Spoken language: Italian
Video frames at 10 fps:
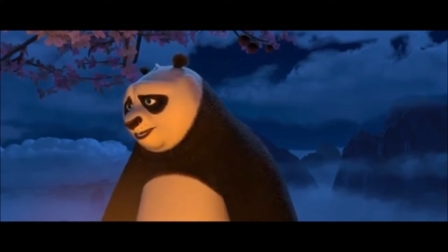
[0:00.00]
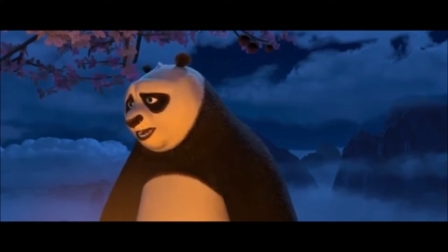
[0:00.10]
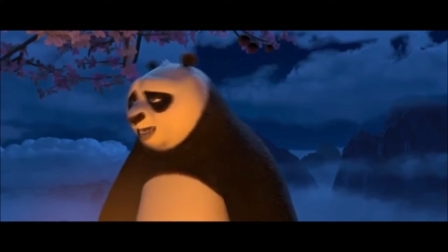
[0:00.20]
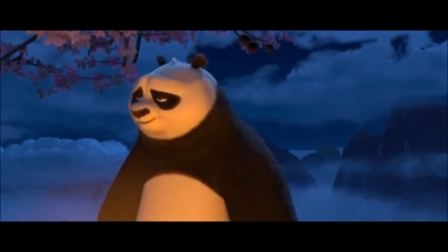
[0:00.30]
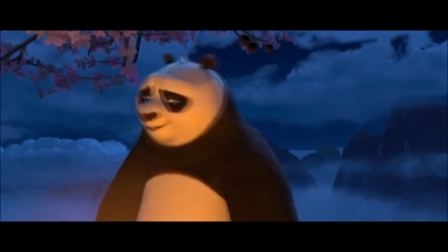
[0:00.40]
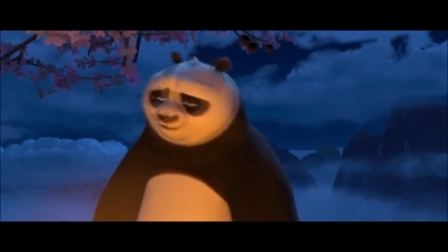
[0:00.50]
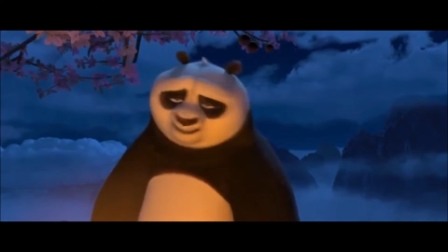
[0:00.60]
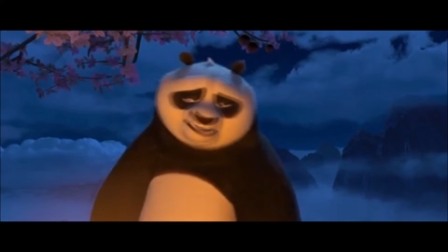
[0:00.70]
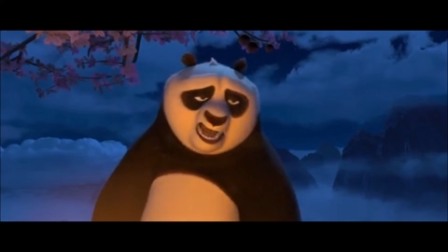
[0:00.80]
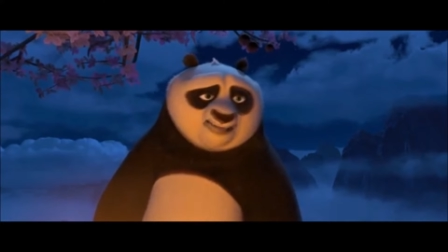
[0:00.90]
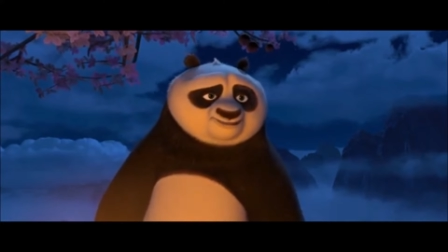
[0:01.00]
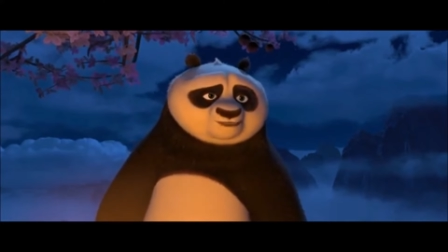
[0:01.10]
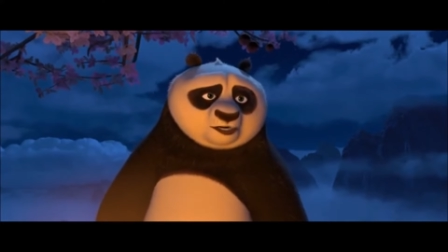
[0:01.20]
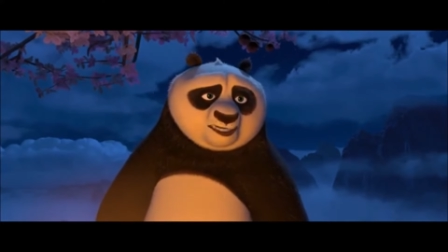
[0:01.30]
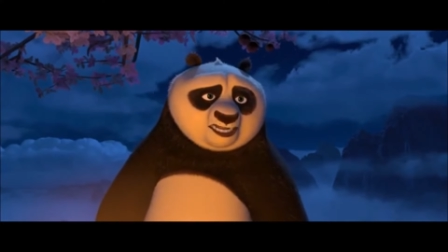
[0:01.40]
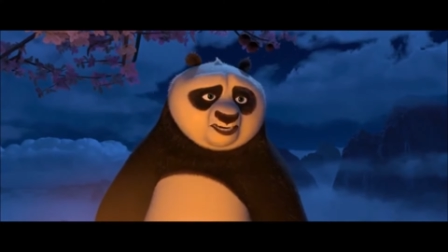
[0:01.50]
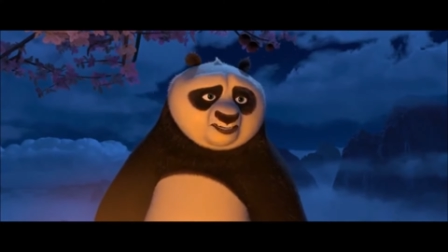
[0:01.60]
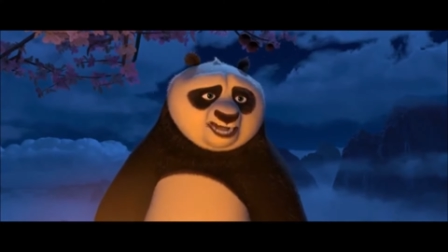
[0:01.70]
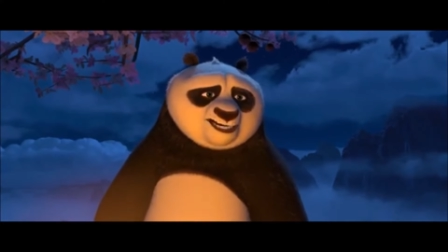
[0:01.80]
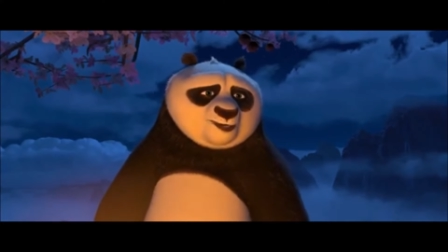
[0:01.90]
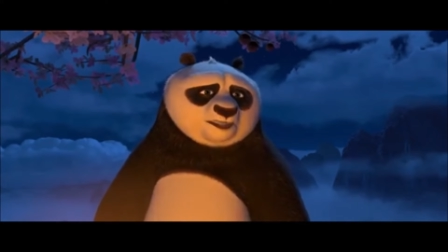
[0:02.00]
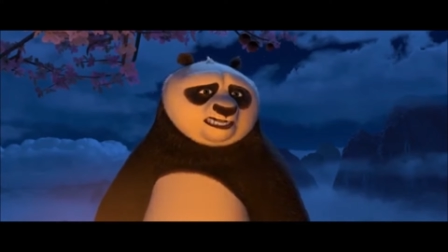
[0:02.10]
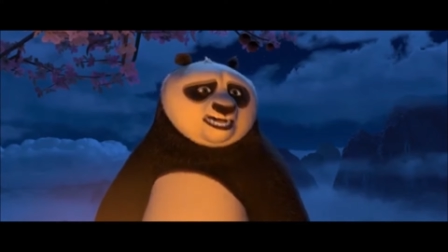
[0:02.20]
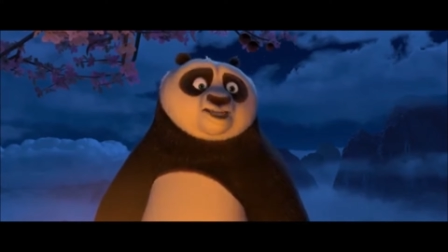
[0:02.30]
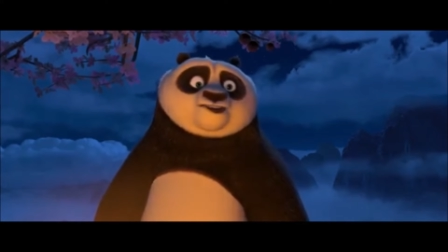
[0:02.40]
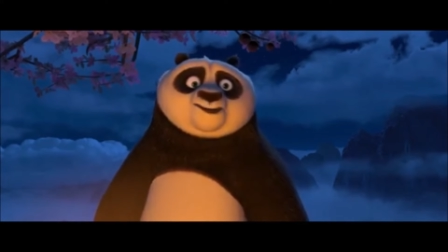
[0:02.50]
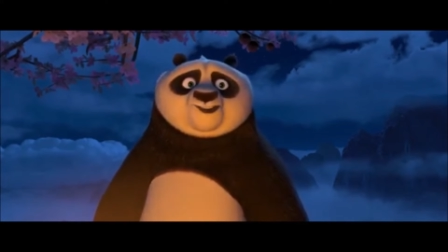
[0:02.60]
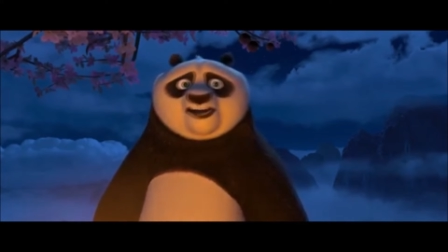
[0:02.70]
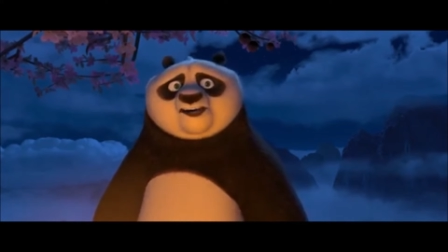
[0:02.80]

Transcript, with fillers: Probabilmente oggi ho fatto più schifo io di chiunque altro nella